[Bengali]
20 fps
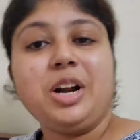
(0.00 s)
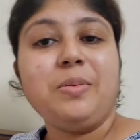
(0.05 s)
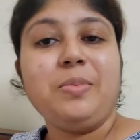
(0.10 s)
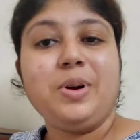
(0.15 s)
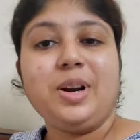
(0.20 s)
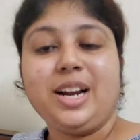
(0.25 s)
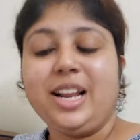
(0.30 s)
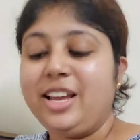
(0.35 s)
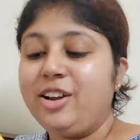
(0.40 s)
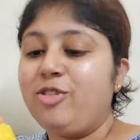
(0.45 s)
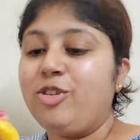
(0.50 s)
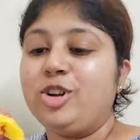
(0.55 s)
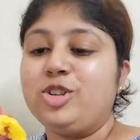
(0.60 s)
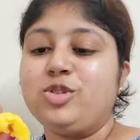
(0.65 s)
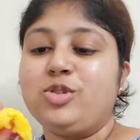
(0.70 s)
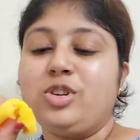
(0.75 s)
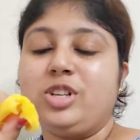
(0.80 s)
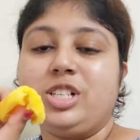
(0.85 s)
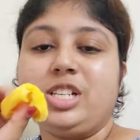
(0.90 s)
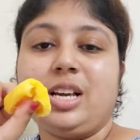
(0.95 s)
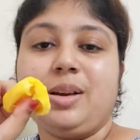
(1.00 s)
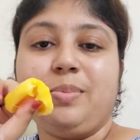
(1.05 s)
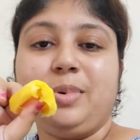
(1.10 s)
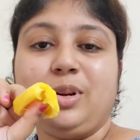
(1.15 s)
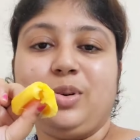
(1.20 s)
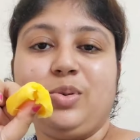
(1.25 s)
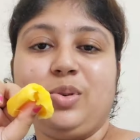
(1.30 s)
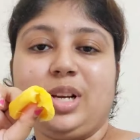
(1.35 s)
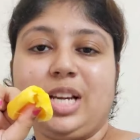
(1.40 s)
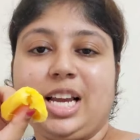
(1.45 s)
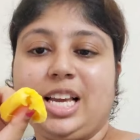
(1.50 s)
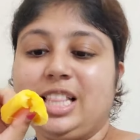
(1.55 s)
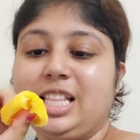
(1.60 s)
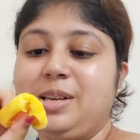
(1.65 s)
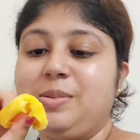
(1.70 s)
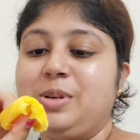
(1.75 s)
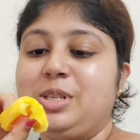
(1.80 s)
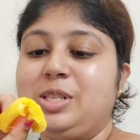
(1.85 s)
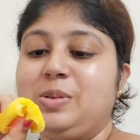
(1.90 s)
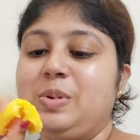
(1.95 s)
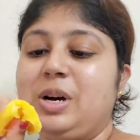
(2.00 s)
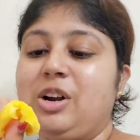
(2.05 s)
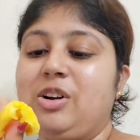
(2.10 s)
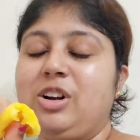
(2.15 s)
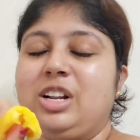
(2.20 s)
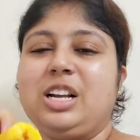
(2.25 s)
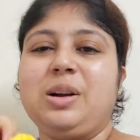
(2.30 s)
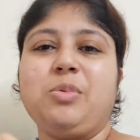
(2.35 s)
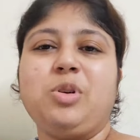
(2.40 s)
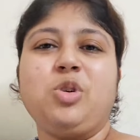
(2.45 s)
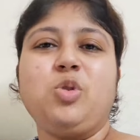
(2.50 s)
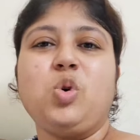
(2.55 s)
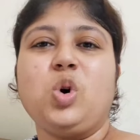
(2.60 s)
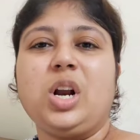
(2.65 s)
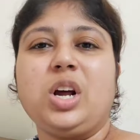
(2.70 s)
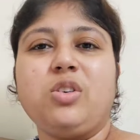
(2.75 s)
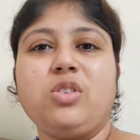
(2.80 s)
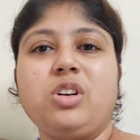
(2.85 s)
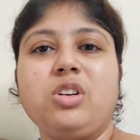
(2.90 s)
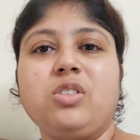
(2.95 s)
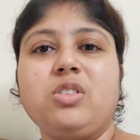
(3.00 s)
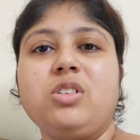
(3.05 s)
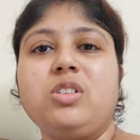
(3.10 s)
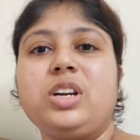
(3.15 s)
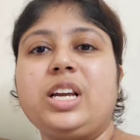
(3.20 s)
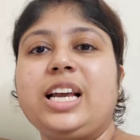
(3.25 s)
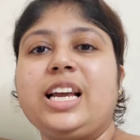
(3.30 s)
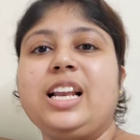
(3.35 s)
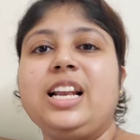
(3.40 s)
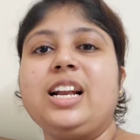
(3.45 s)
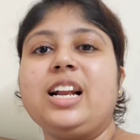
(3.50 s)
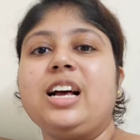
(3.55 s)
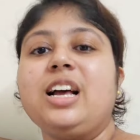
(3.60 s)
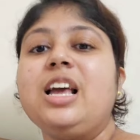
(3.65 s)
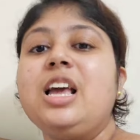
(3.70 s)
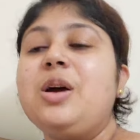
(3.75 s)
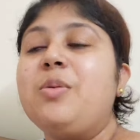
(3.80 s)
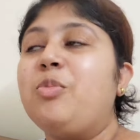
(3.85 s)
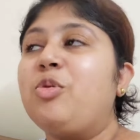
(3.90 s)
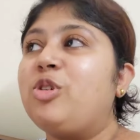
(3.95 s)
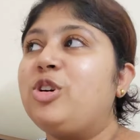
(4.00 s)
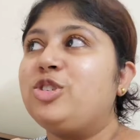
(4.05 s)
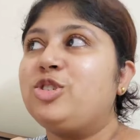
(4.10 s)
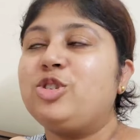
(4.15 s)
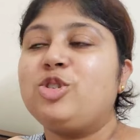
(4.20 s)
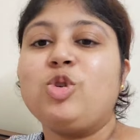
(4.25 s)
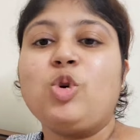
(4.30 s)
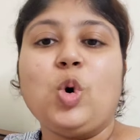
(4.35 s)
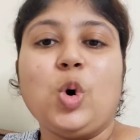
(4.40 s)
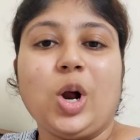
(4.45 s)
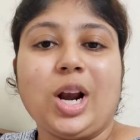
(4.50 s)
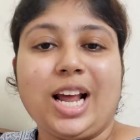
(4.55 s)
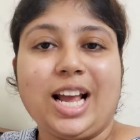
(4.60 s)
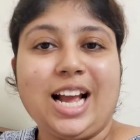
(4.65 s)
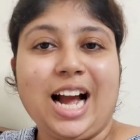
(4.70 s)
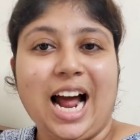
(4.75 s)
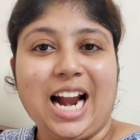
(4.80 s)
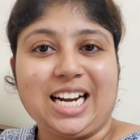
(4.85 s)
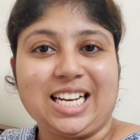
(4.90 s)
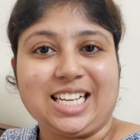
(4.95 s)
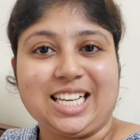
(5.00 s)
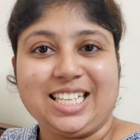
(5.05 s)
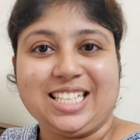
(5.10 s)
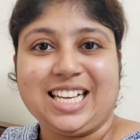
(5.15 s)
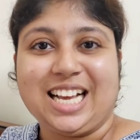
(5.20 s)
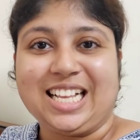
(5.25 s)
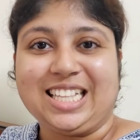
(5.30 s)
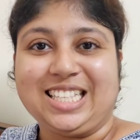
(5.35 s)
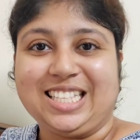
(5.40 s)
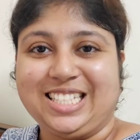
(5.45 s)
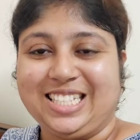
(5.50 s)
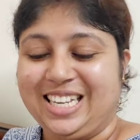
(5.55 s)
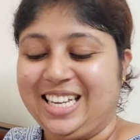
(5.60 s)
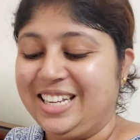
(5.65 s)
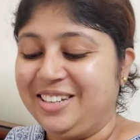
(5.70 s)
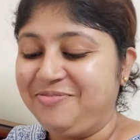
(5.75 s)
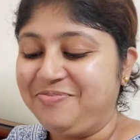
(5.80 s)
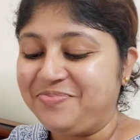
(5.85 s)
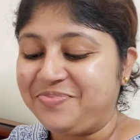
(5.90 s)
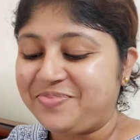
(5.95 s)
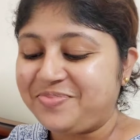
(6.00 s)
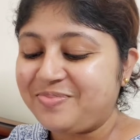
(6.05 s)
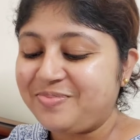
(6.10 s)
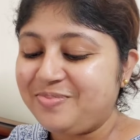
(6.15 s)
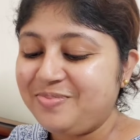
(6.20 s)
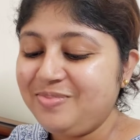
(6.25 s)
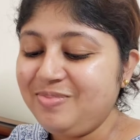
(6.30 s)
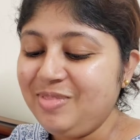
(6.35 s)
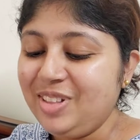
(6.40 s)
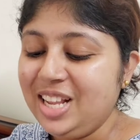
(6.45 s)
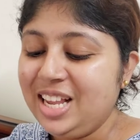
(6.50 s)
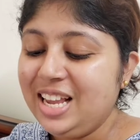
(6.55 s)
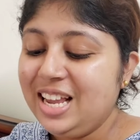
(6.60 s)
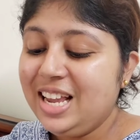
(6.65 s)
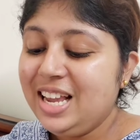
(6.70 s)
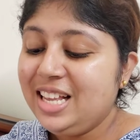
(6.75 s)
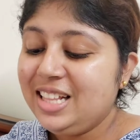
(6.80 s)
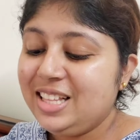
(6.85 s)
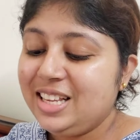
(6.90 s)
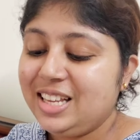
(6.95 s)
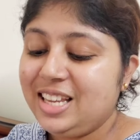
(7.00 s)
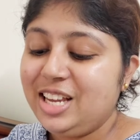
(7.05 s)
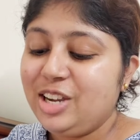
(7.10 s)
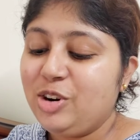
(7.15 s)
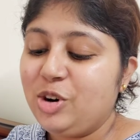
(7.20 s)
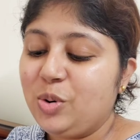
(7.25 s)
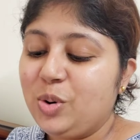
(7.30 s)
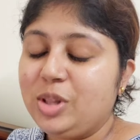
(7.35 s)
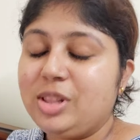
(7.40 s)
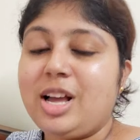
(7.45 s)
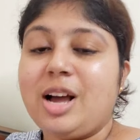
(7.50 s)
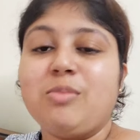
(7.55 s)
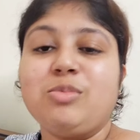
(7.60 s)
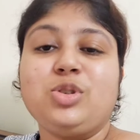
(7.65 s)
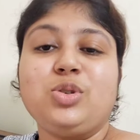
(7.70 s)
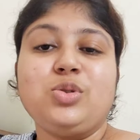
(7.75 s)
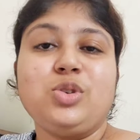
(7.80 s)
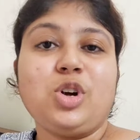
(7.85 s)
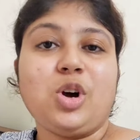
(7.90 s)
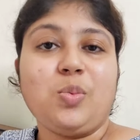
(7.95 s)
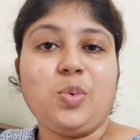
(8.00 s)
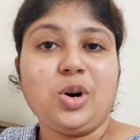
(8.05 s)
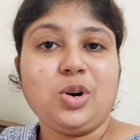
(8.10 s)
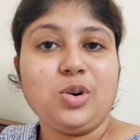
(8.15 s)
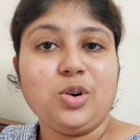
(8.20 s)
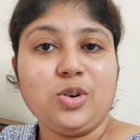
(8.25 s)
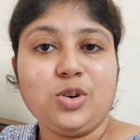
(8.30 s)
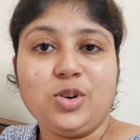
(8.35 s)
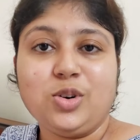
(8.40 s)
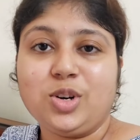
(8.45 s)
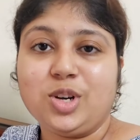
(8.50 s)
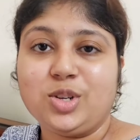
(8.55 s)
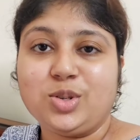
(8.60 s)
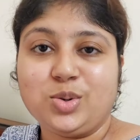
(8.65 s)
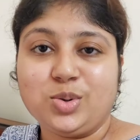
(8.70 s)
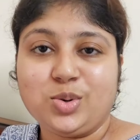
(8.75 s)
আবার এই কচকচ টাইপেরগুলো খেতেই বেশি ভালো লাগে আমার মানে গলাগুলোগুলো খেলে না মনে হয় যেন গলায় আটকে যাচ্ছে তো কী করবো দাম শুনে অবাক হলেও কিছু